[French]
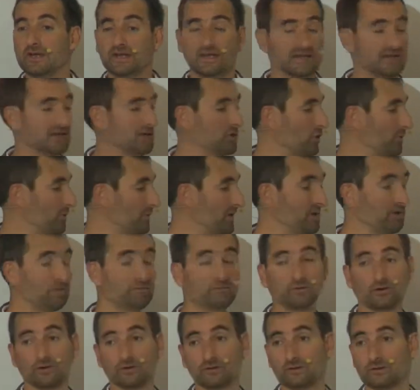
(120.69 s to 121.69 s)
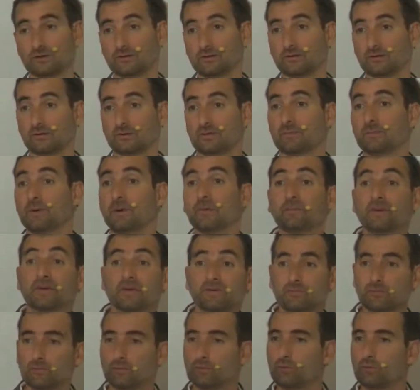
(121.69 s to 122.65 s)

Et comme l'iPhone n'est pas prévu